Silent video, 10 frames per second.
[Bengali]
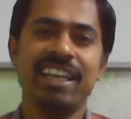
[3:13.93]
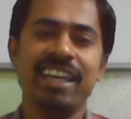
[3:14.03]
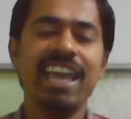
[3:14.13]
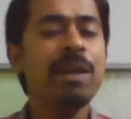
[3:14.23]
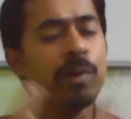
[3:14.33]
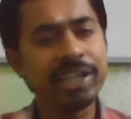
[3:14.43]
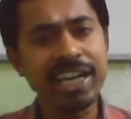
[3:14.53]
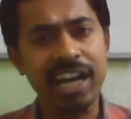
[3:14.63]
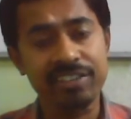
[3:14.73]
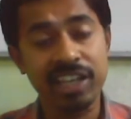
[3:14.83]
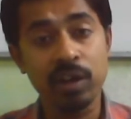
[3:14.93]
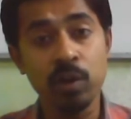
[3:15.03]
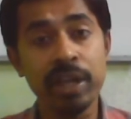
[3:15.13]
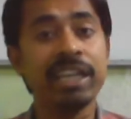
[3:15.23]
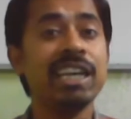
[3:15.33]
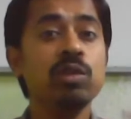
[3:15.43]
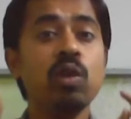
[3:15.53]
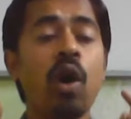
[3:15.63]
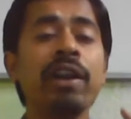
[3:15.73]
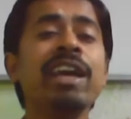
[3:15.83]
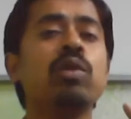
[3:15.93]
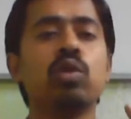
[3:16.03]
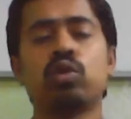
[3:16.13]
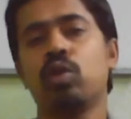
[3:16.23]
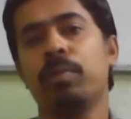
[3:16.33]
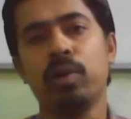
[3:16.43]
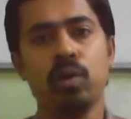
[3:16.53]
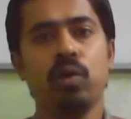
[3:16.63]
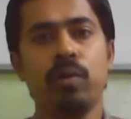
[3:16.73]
এই বইটাকে কাছে রাখো এটা কিন্তু অনেক গুরুত্বপূর্ণ